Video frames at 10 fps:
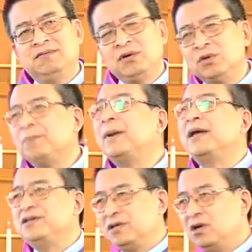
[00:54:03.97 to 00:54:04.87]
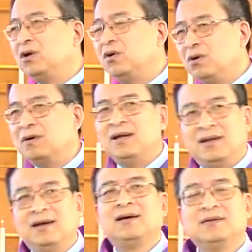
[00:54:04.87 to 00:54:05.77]
我为我的百姓后悔
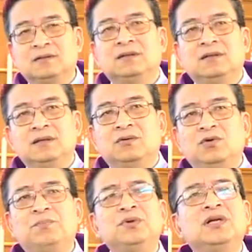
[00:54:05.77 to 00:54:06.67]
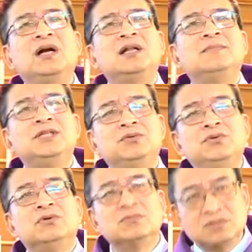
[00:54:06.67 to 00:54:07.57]
了，我不能让他们进
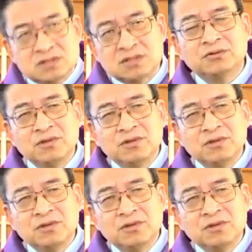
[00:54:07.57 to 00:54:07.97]
入永死，